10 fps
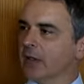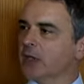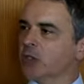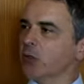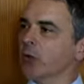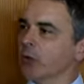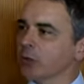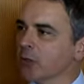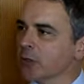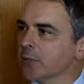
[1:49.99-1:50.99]
a história
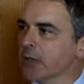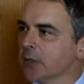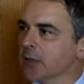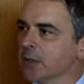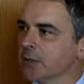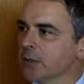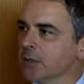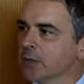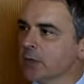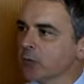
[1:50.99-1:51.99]
do nosso país.
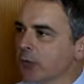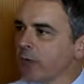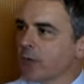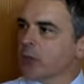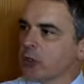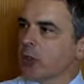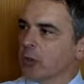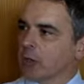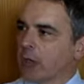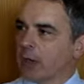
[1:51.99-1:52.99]
Uhum. Tornava uma história
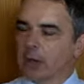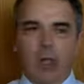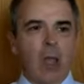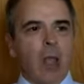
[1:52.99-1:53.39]
normal.